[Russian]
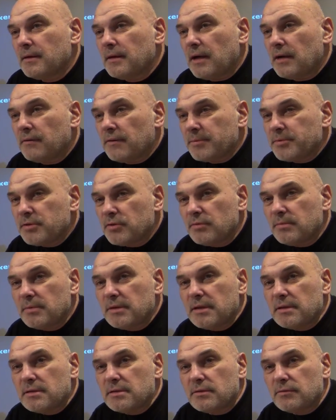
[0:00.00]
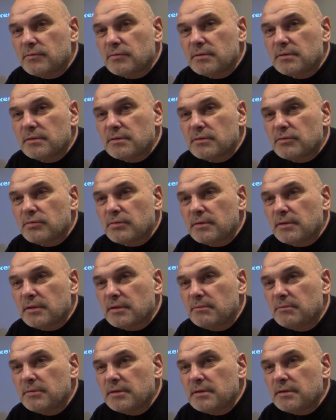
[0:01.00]
А вообще у меня сегодня
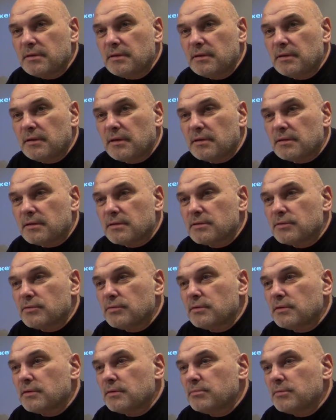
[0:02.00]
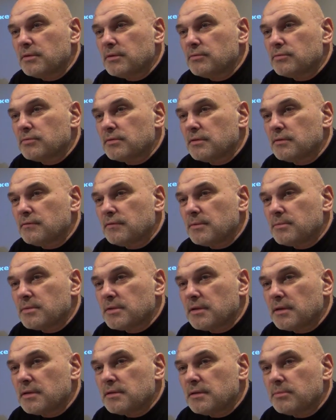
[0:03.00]
столько материала, столько мне нужно вам
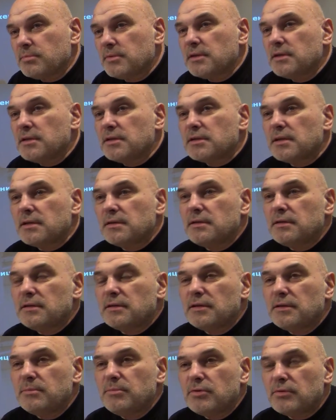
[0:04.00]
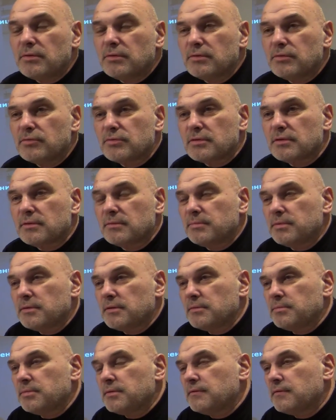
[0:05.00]
сказать. Мне даже одних имен нужно
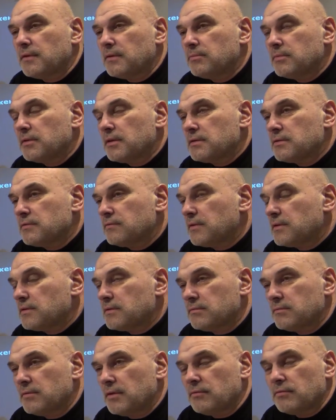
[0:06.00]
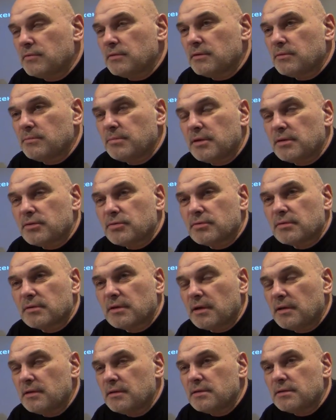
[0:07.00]
было бы вам назвать довольно большое
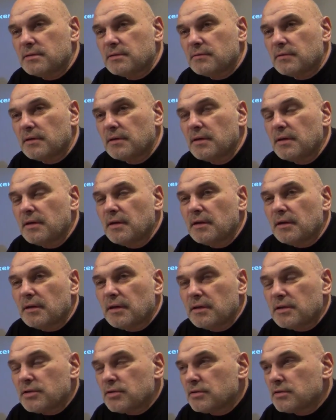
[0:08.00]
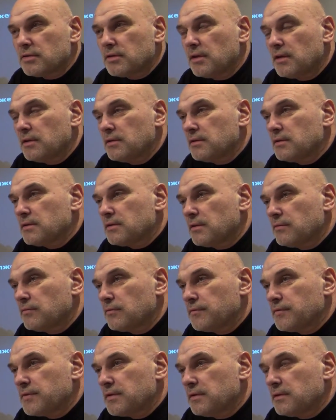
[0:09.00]
количество. Конечно же, я не
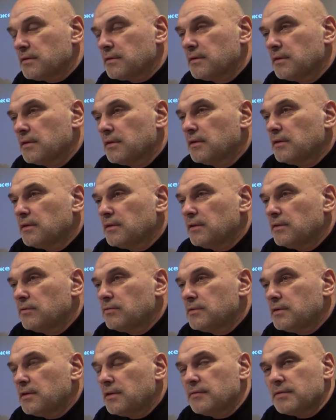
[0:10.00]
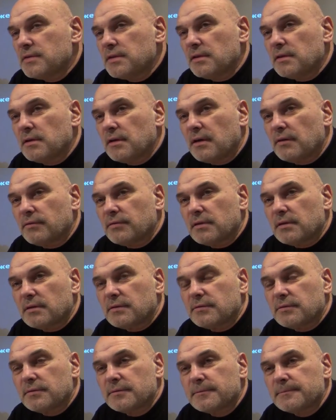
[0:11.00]
назову всех людей, всех
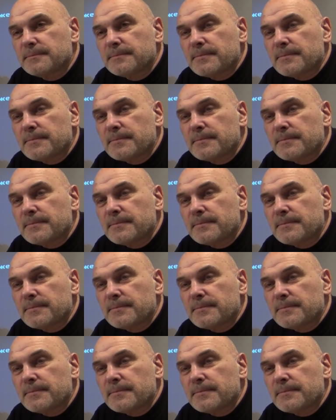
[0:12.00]
авторов,